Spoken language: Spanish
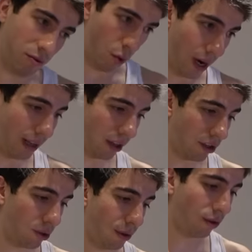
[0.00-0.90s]

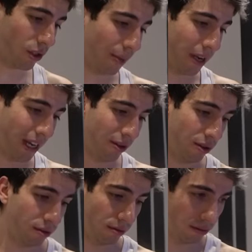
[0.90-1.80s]
48 minutos
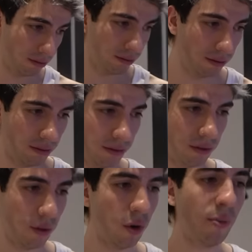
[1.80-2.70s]
caminando,
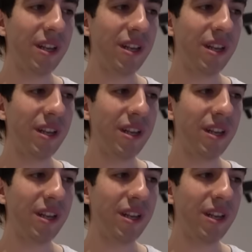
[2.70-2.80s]
uno